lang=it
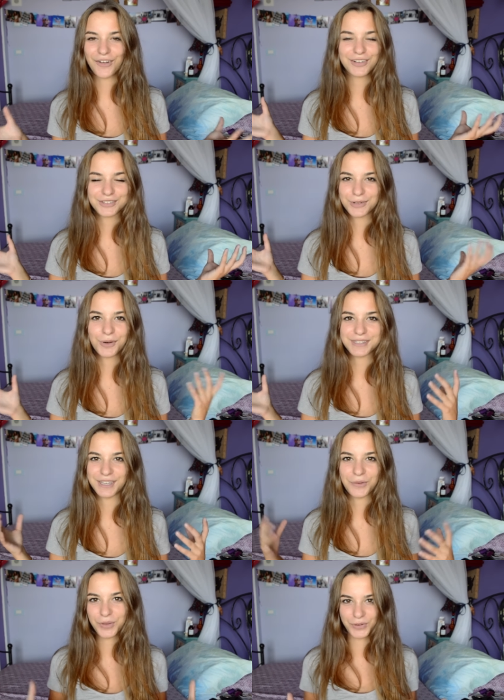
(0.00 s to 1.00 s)
sono cose
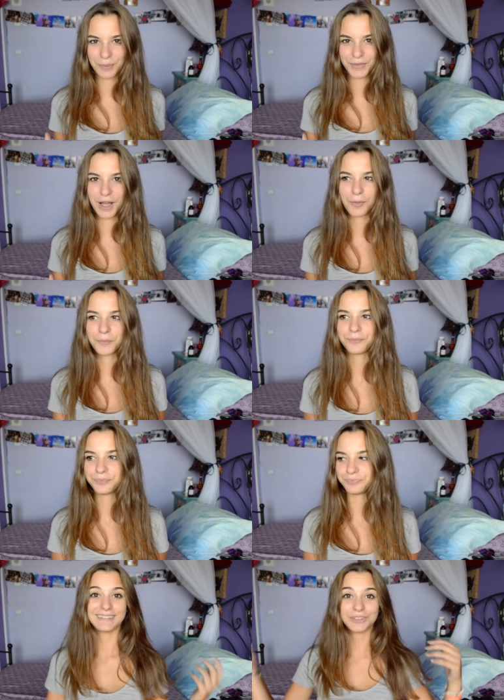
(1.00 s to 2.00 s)
che qui non abbiamo.
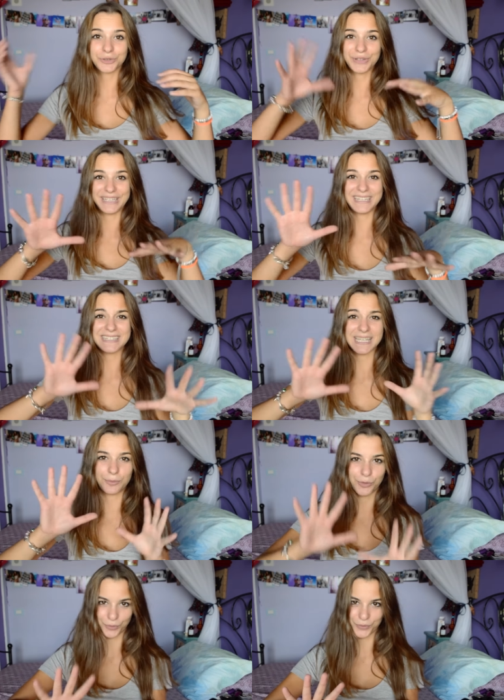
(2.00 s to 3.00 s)
Tanto
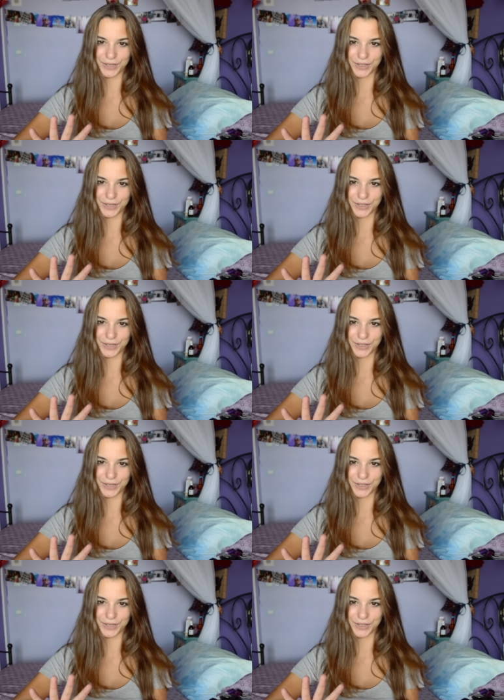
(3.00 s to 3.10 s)
iniziamo con